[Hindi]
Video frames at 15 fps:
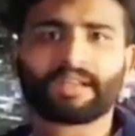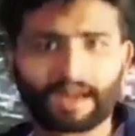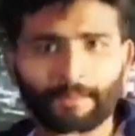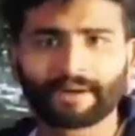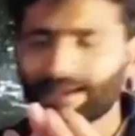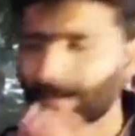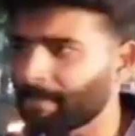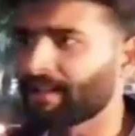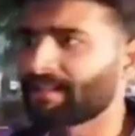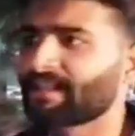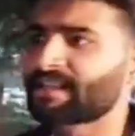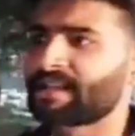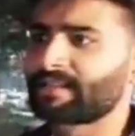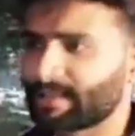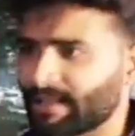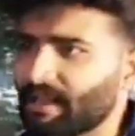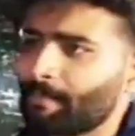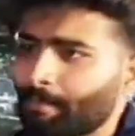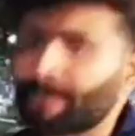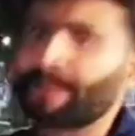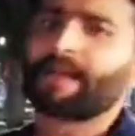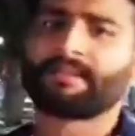तेरा बेटा पढ़ना चाहता है ले
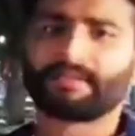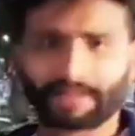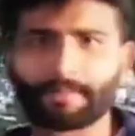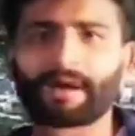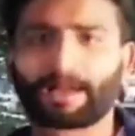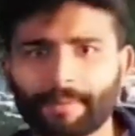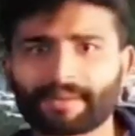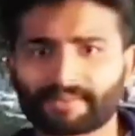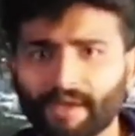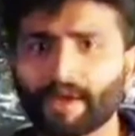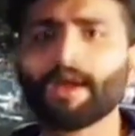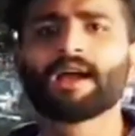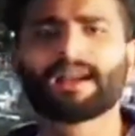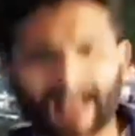हम पढ़ा देते हैं हमारे पास है